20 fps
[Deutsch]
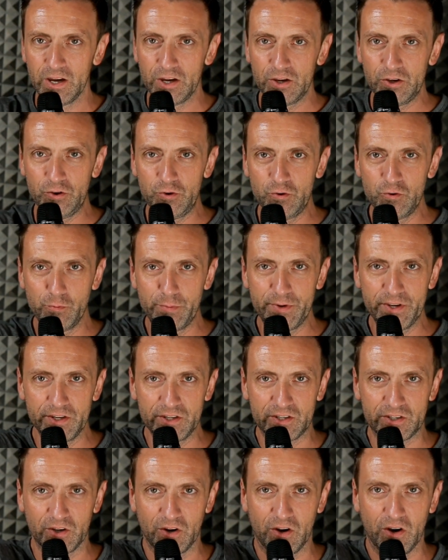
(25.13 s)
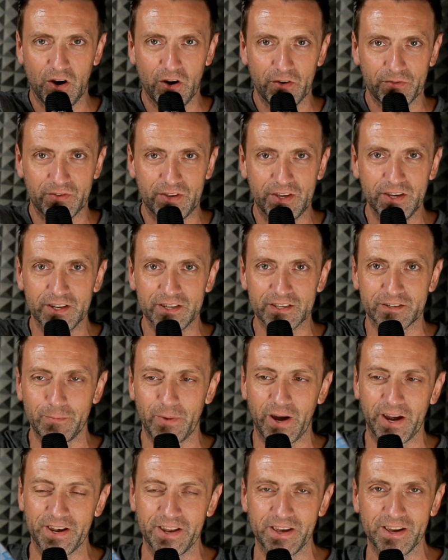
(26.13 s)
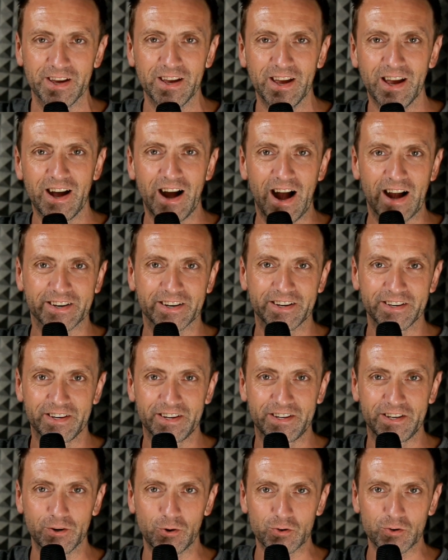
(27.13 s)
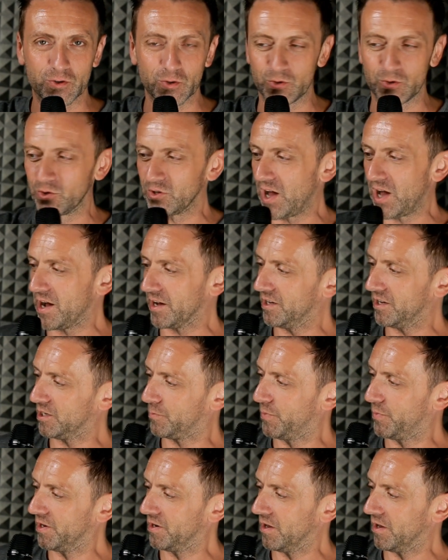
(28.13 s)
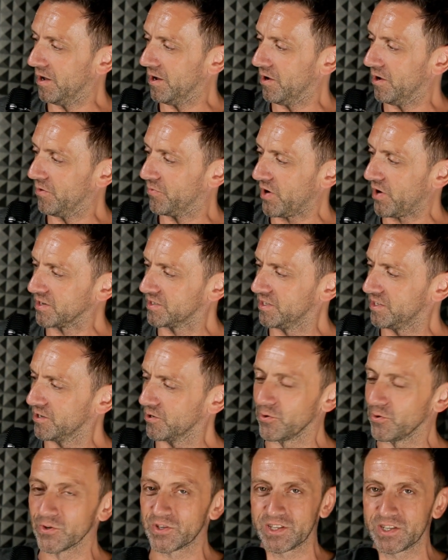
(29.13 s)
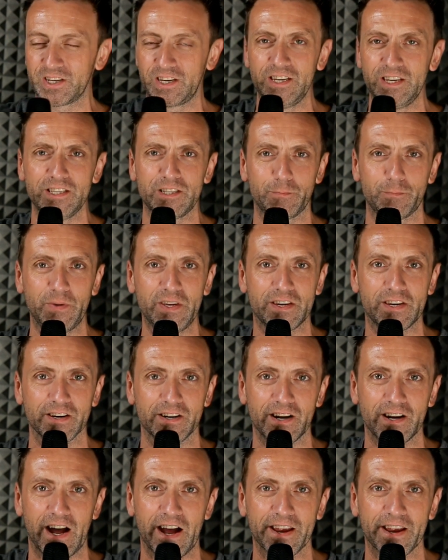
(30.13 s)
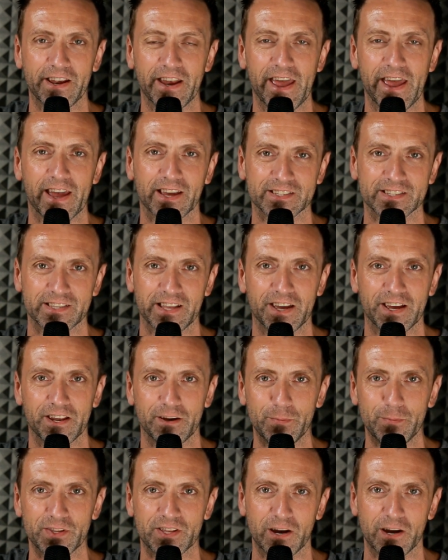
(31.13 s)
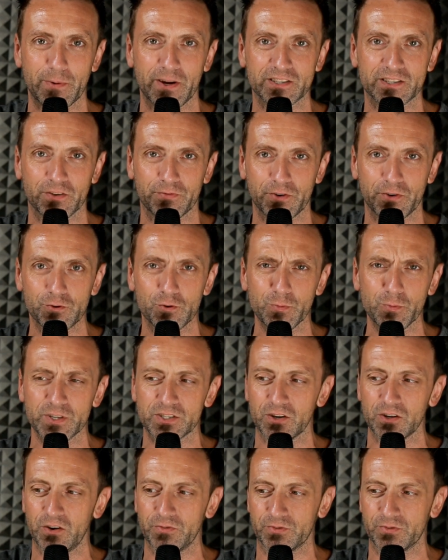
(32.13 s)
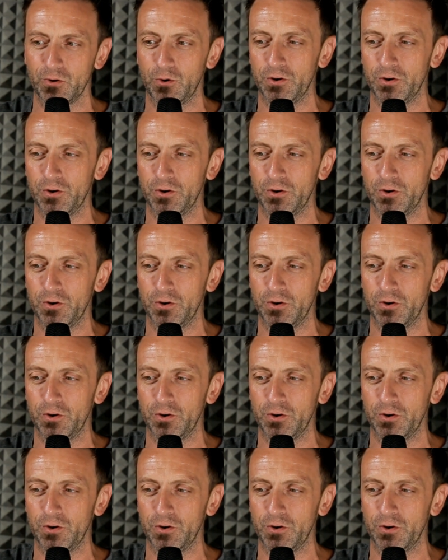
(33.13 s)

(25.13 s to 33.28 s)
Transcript: Ubisoft. Hier ist meine Akkreditierung sozusagen. Ich bin äh, Frank Sirius, Key Speaker, ein externer Mitarbeiter von Ubisoft.